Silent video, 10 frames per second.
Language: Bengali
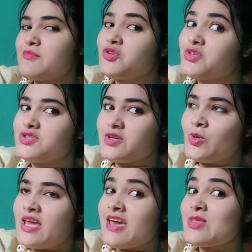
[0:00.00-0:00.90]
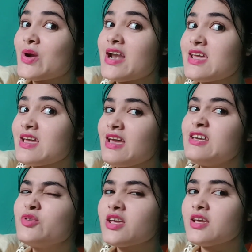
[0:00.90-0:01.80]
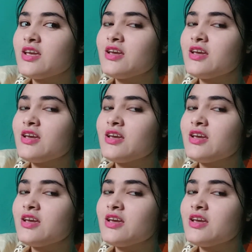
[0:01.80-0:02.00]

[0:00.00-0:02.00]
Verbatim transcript: আমিও জোরে জোরে বলি এই তরকারি এই মুরগি